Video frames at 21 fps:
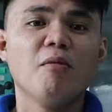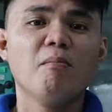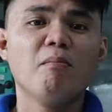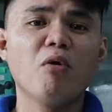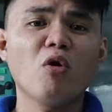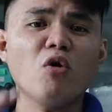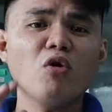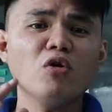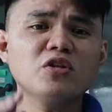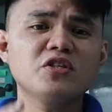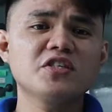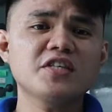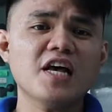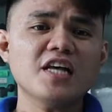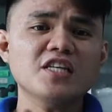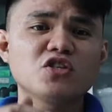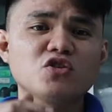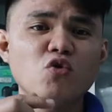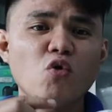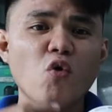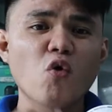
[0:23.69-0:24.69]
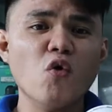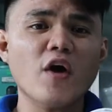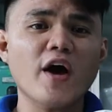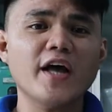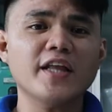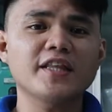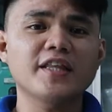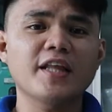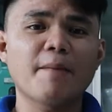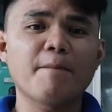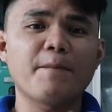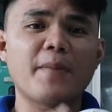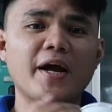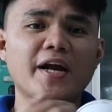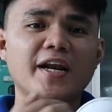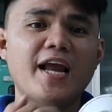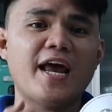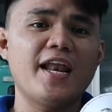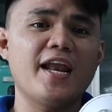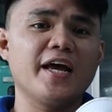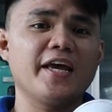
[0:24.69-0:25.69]
Bukod sa sukat ng
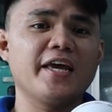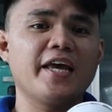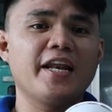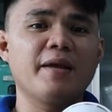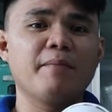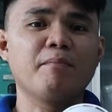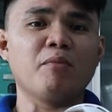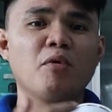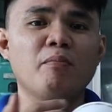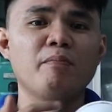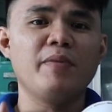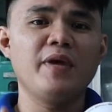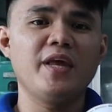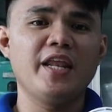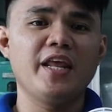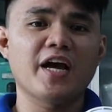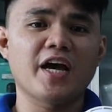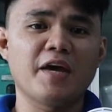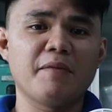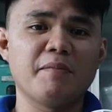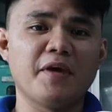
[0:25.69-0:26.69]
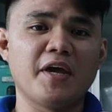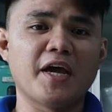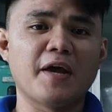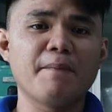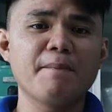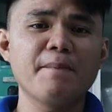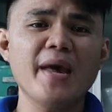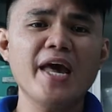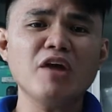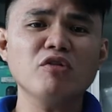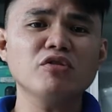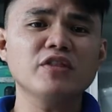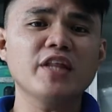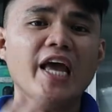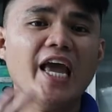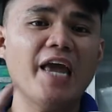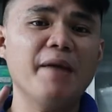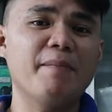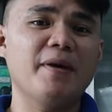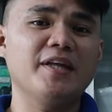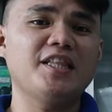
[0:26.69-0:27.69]
paglalagyan ng bumbilya, kaibigan, meron
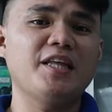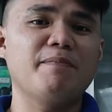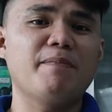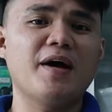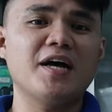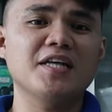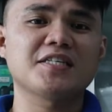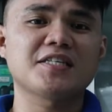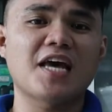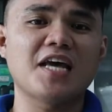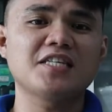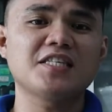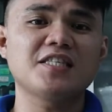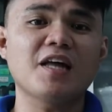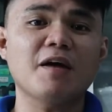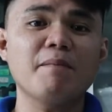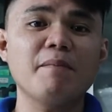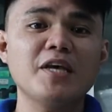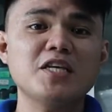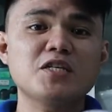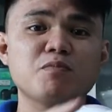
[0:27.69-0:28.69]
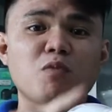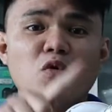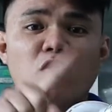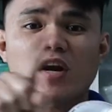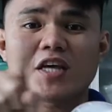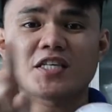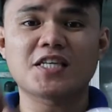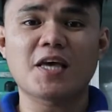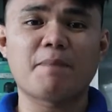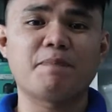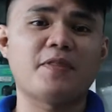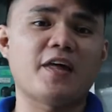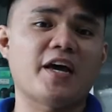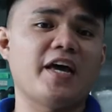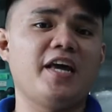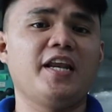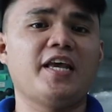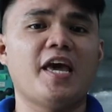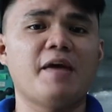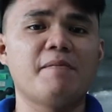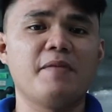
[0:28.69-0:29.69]
ding iba't ibang size ng mismong
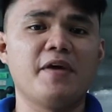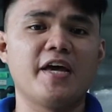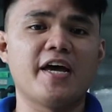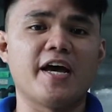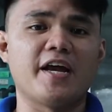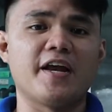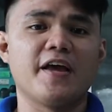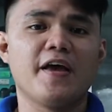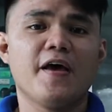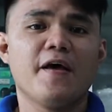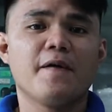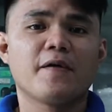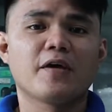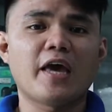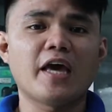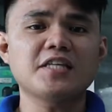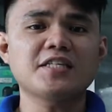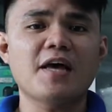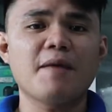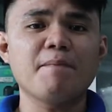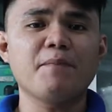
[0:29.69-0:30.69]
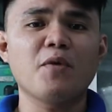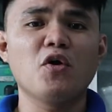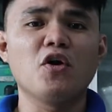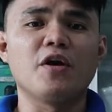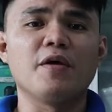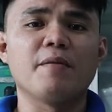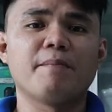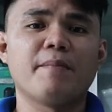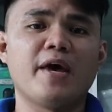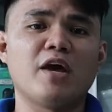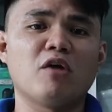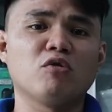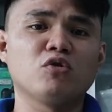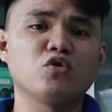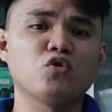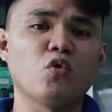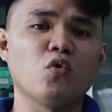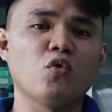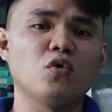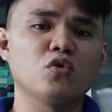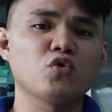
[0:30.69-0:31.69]
receptacle, kaibigan. Example, meron
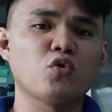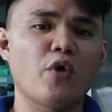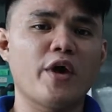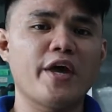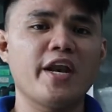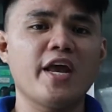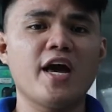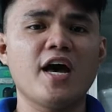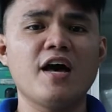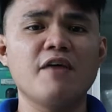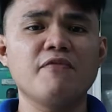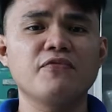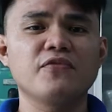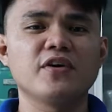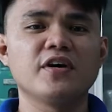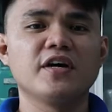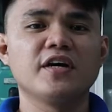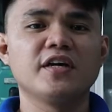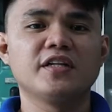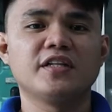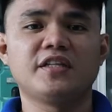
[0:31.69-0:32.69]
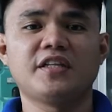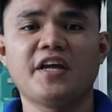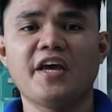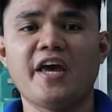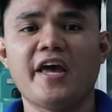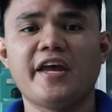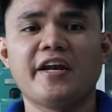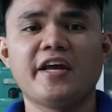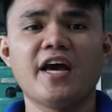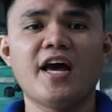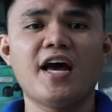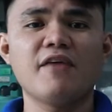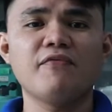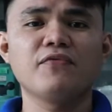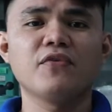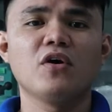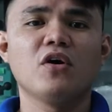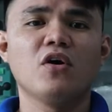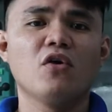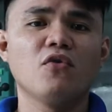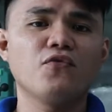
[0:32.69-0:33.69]
2 and a half, 3 and a half,
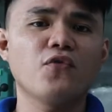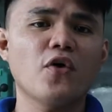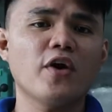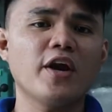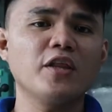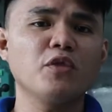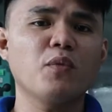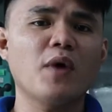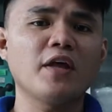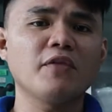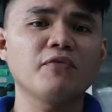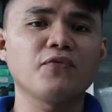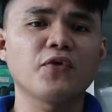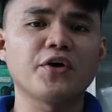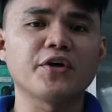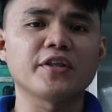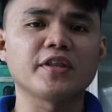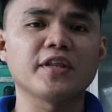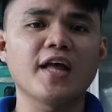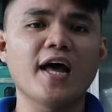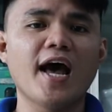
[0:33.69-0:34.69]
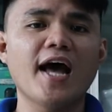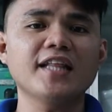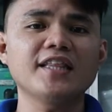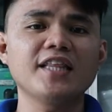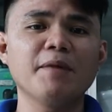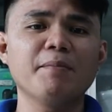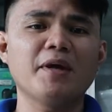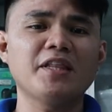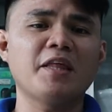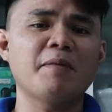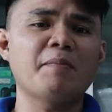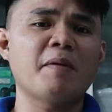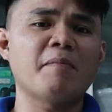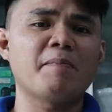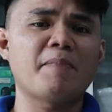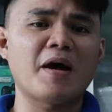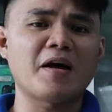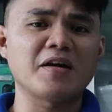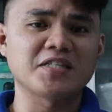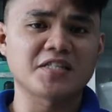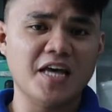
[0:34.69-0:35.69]
4 and 1 fourth, at iba't ibang
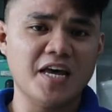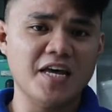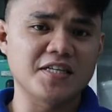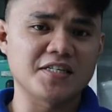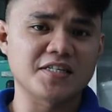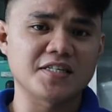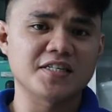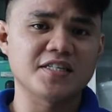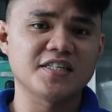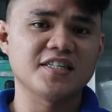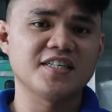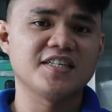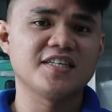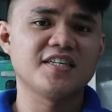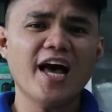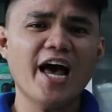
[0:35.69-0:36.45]
pang size.